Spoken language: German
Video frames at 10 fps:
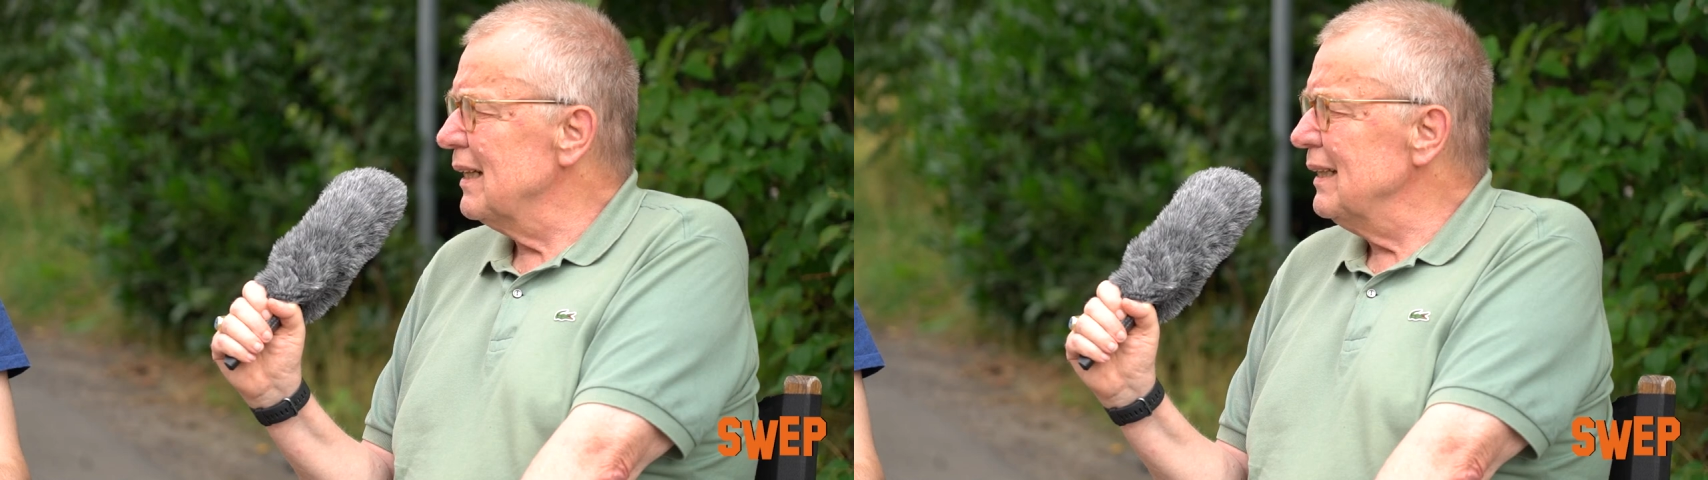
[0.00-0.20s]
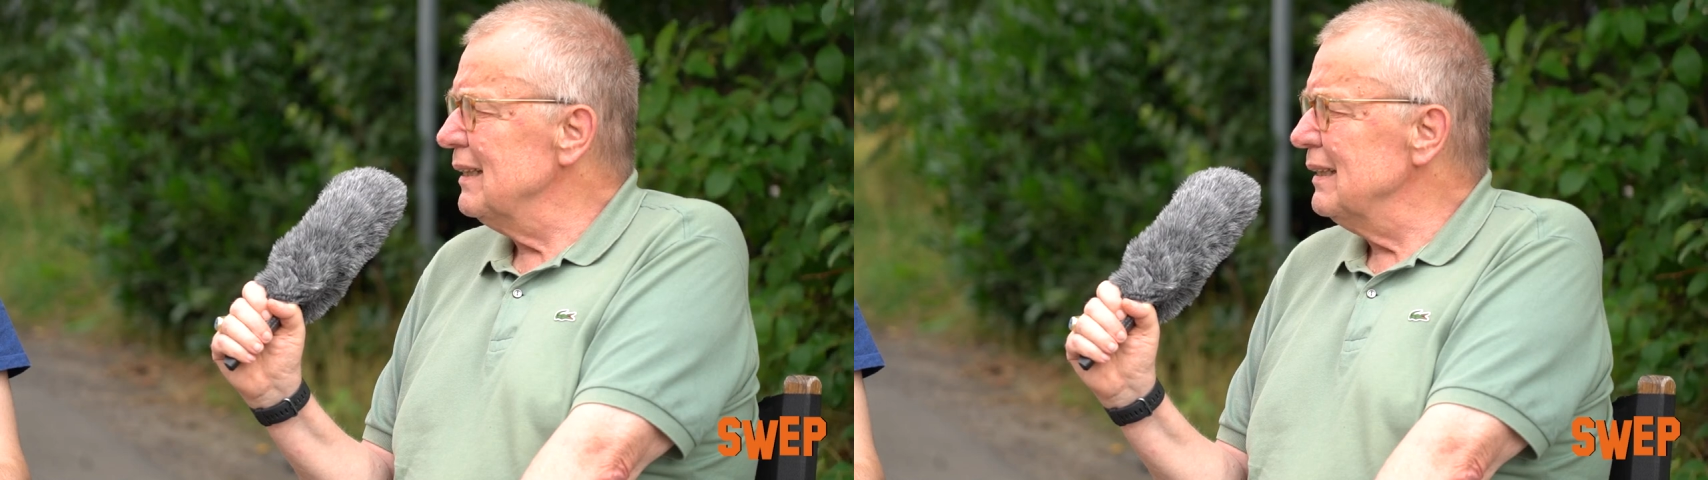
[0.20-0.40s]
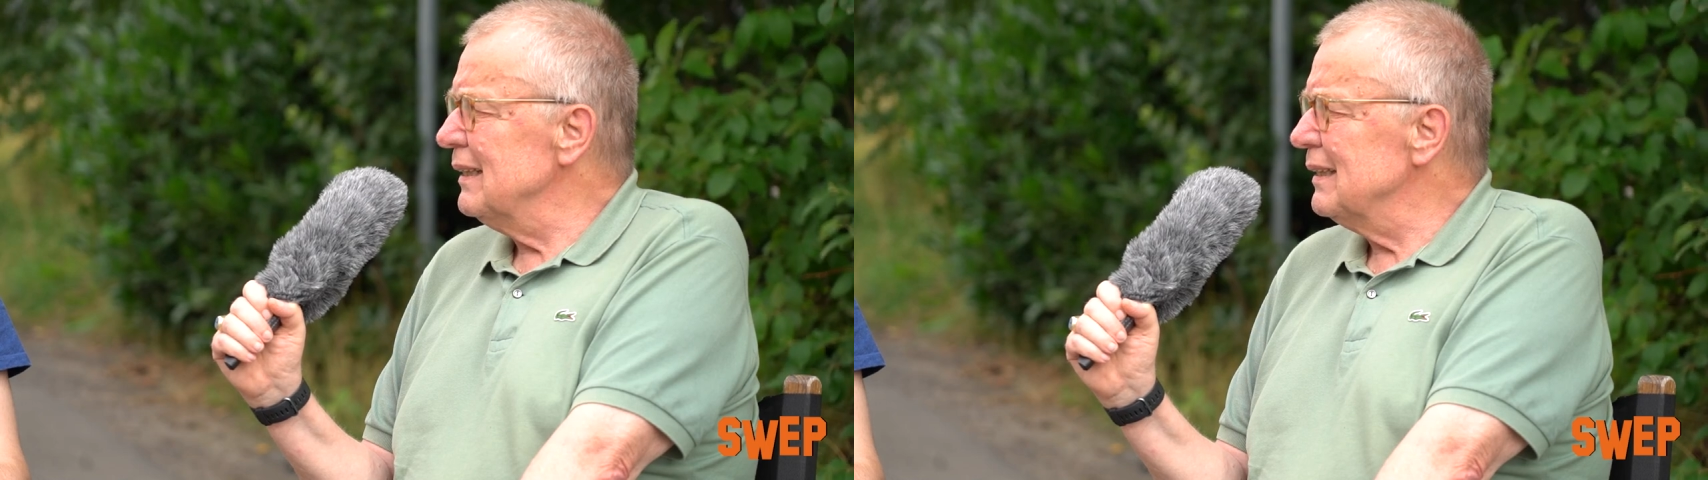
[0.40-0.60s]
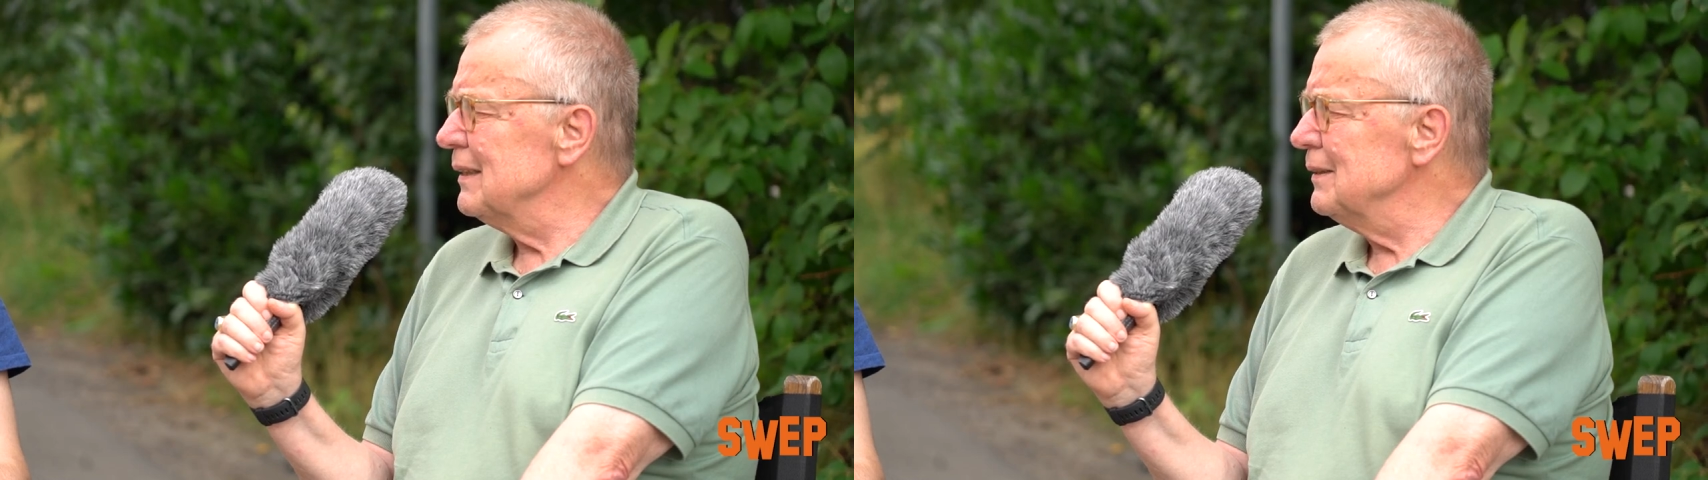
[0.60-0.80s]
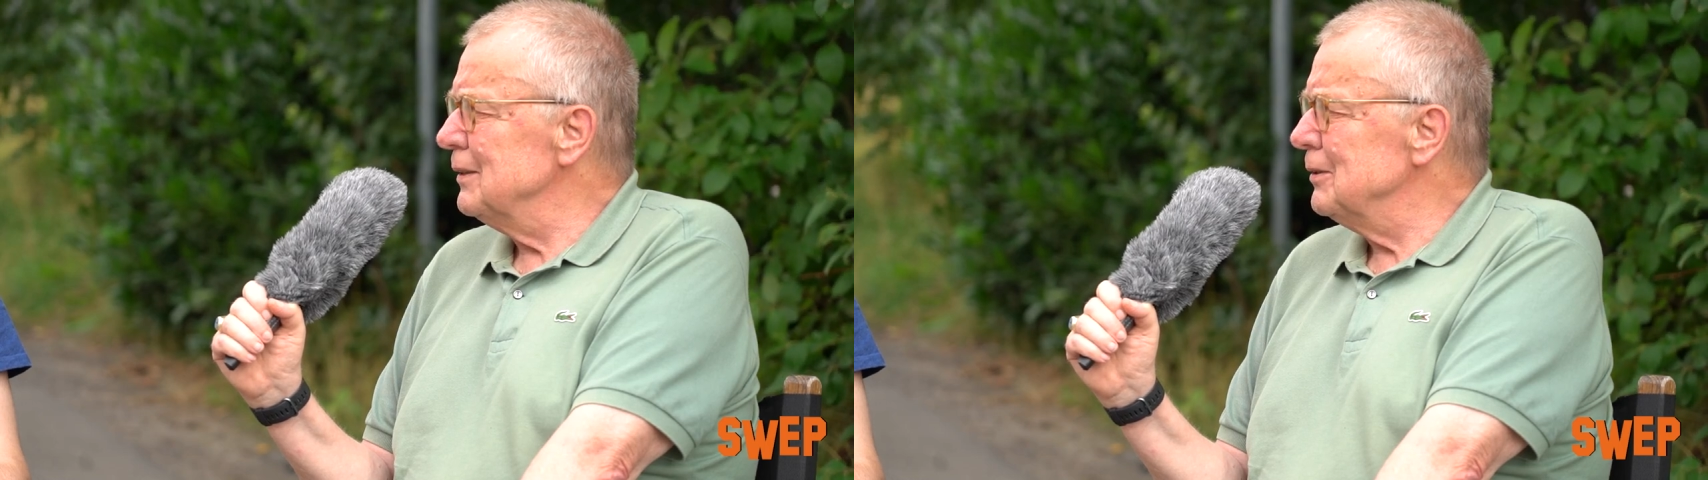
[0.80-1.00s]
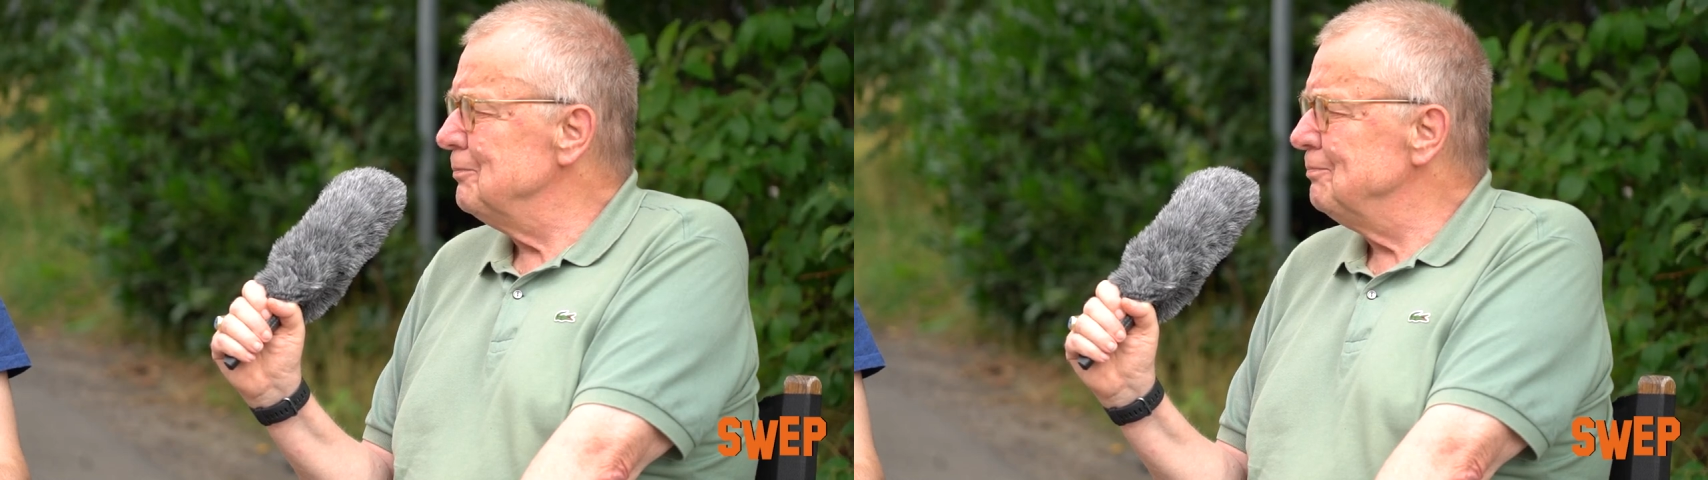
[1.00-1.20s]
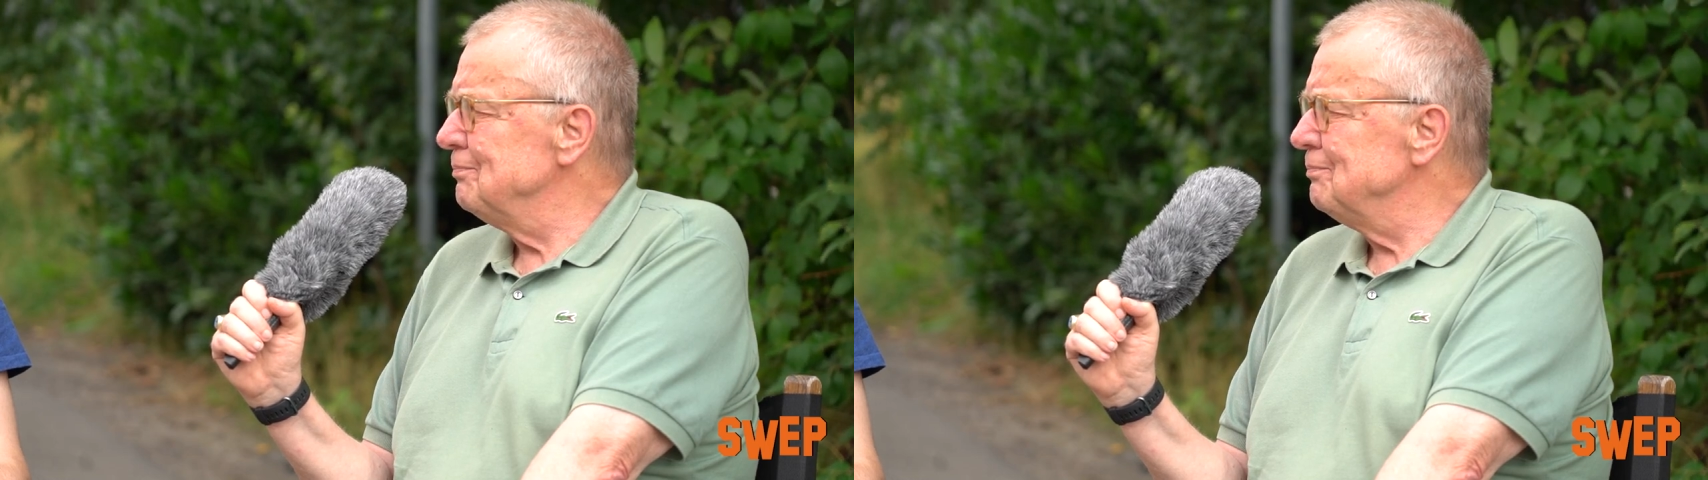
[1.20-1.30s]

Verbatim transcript: eigentlich äh,